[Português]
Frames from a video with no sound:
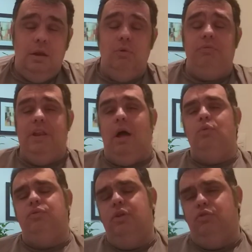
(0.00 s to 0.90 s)
no final
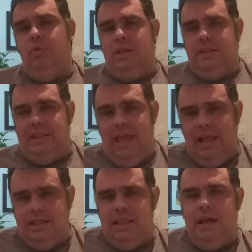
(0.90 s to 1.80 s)
dos anos
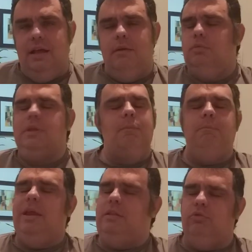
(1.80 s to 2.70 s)
80,
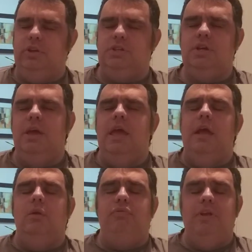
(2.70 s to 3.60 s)
perdão, gente,
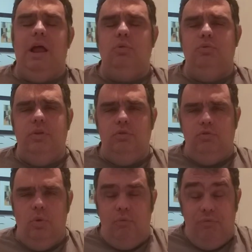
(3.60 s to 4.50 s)
no final dos
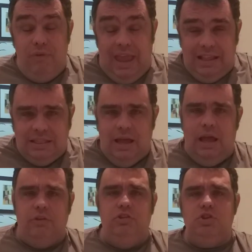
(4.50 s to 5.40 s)
anos 90
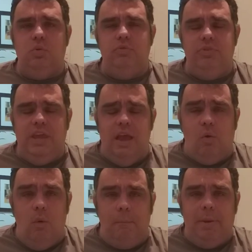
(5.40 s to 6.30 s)
a gente conseguia
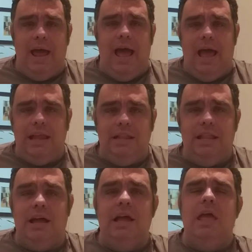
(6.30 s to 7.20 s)
comprar
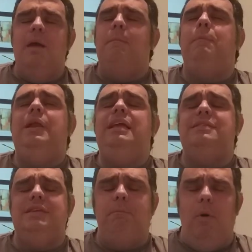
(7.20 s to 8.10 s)
ainda
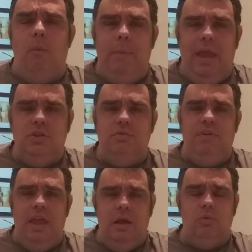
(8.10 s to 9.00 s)
principalmente
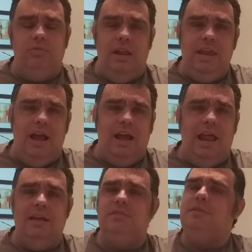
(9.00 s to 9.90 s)
veículos da linha
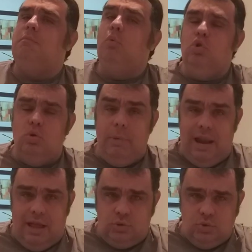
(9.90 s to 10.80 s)
Galaxy muito
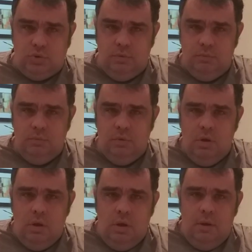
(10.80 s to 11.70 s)
baratos.
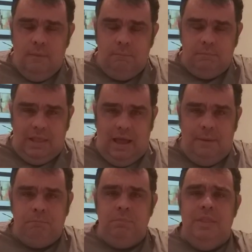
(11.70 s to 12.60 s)

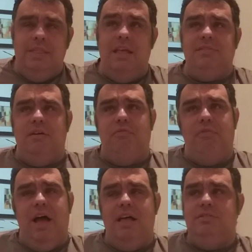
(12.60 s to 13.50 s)
Tá? Nessa
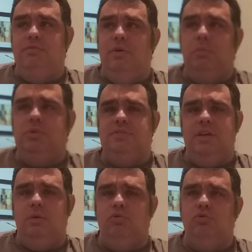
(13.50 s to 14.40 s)
fase, vamos
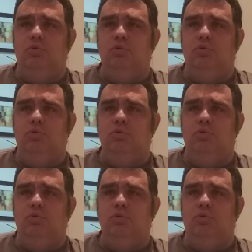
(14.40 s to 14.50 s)
dizer que os